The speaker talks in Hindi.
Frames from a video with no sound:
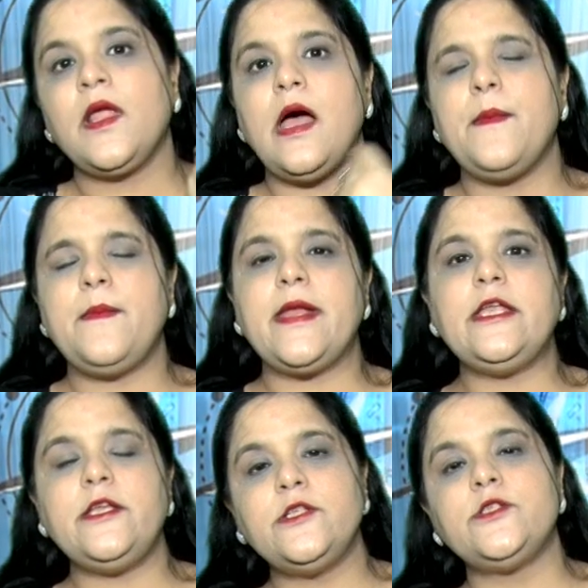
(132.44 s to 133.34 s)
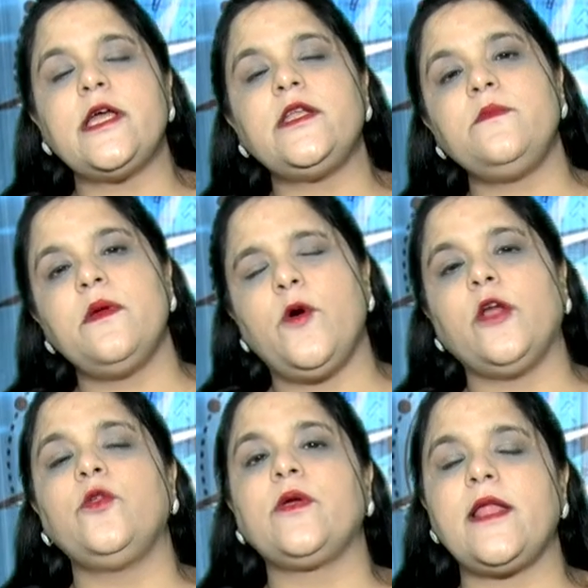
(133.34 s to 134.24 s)
अब हमारी इंडियन सोसाइटी में
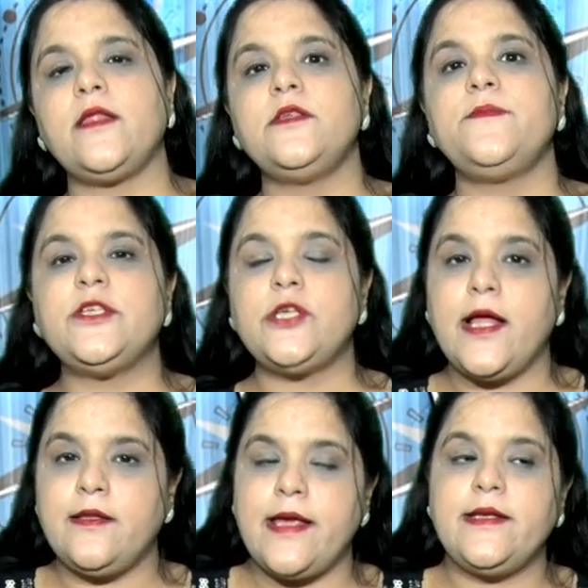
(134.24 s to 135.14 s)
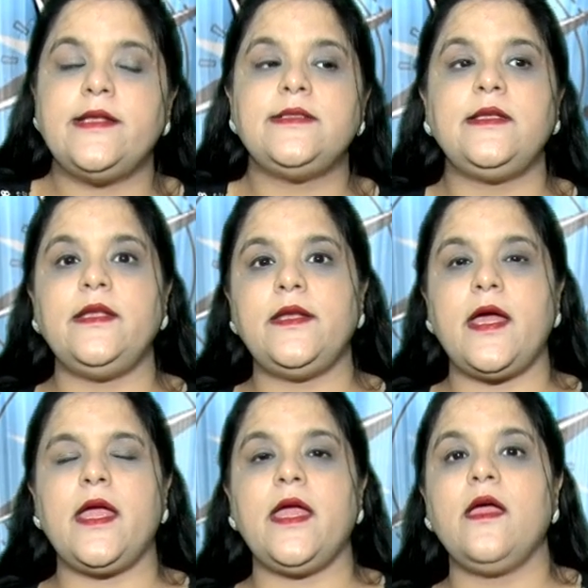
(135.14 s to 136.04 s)
बहुत लोग कहते हैं जी प्रसाद राइट हैंड से लेना
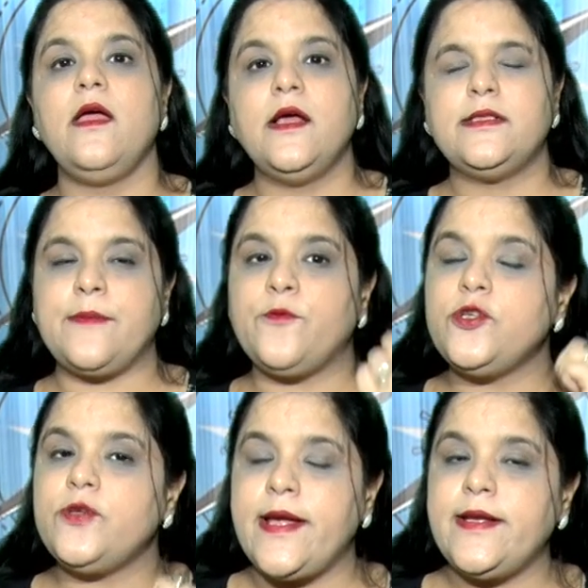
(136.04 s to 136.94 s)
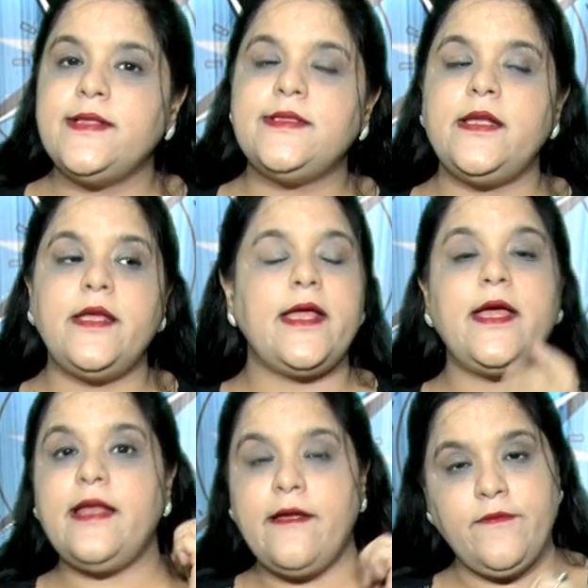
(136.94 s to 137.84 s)
है सब कुछ राइट हैंड से लेना
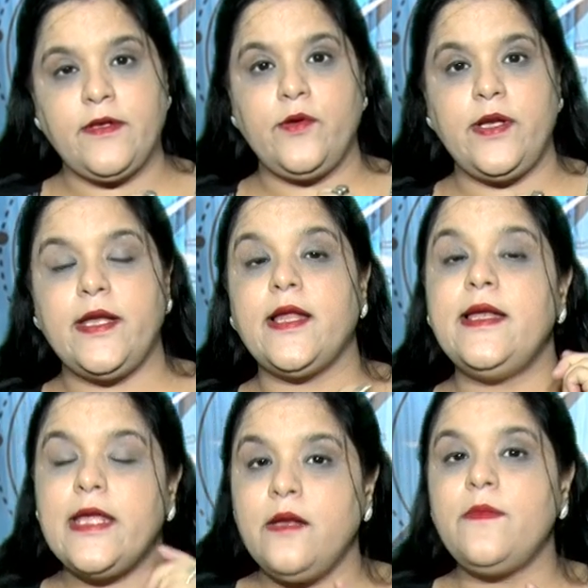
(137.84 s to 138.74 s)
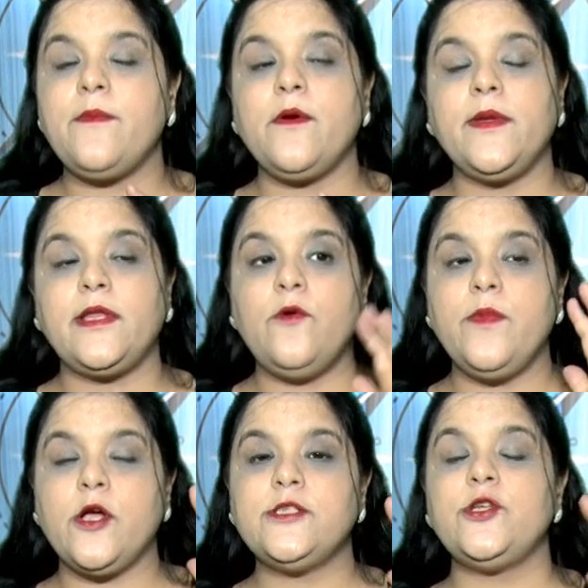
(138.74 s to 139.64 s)
है लेफ्ट क्यों नहीं लेना है लेकिन मैं आपको बताऊं
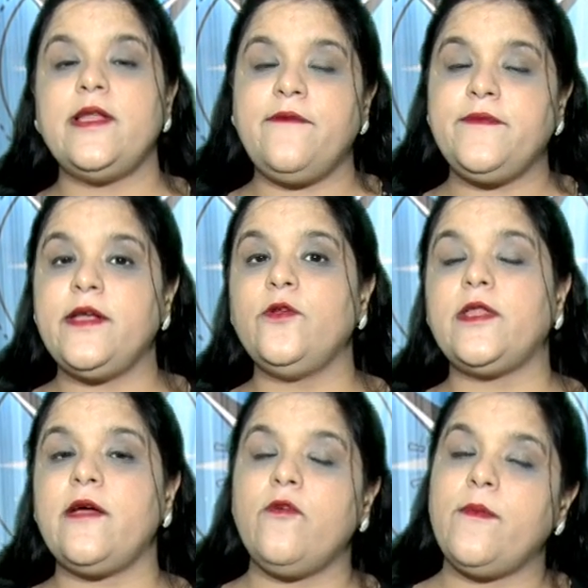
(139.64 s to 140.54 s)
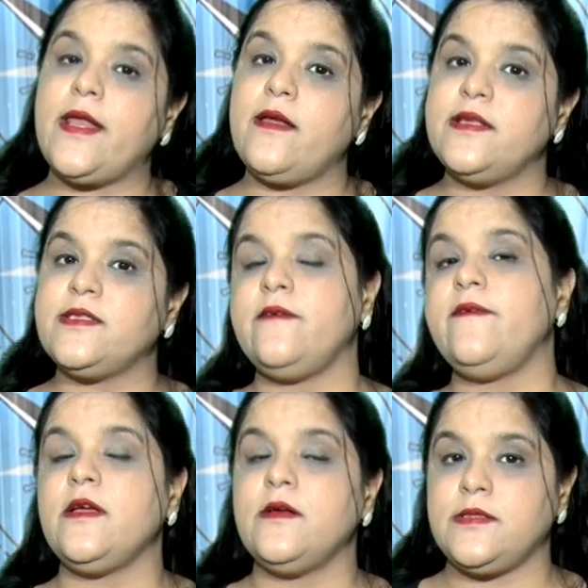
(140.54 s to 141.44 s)
बिकॉज जो लेफ्ट हैंड होता है वो हमारा
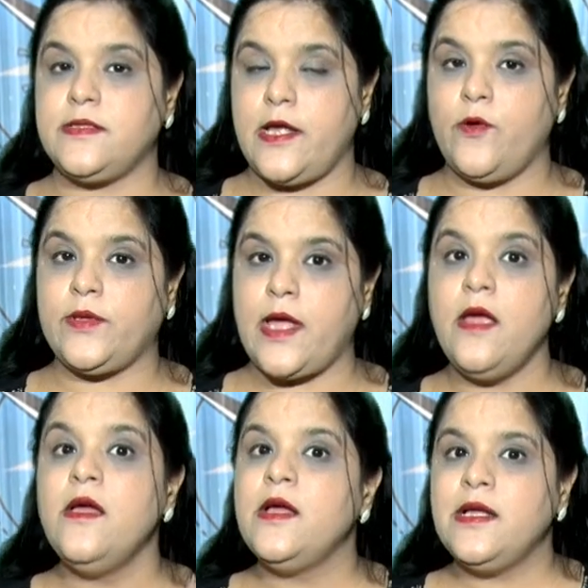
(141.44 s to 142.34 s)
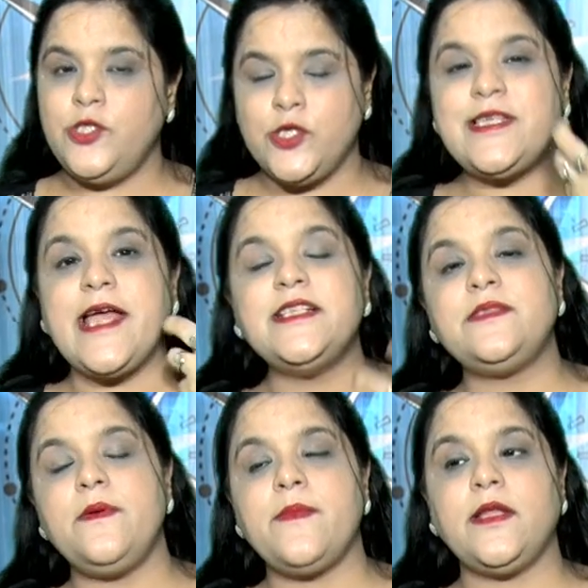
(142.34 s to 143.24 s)
रिसीविंग होता है जो
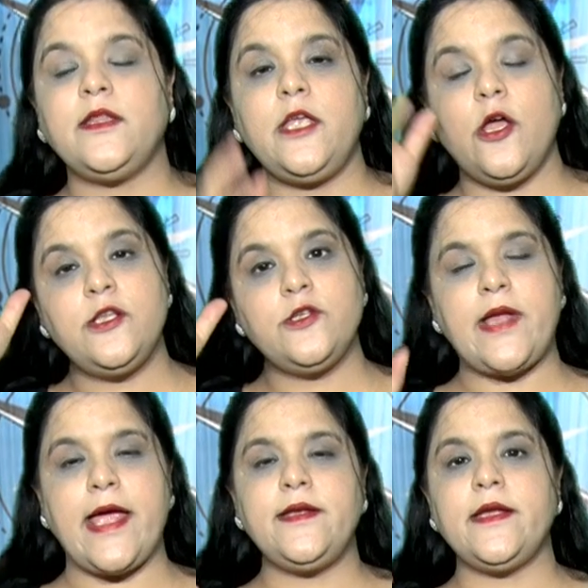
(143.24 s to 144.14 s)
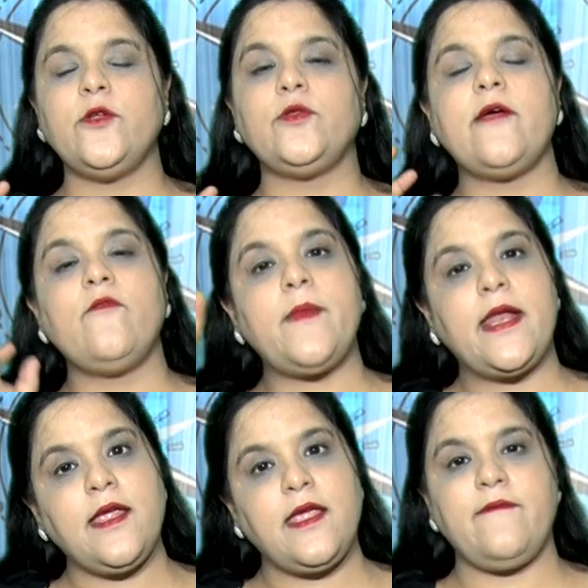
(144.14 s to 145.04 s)
साइंस भी मानती है और जो राइट हैंड होता है वो
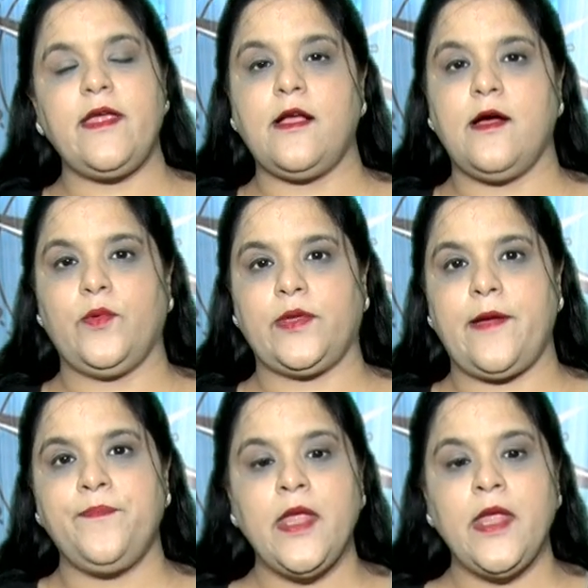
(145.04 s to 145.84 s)
हमारा गिविंग का होता है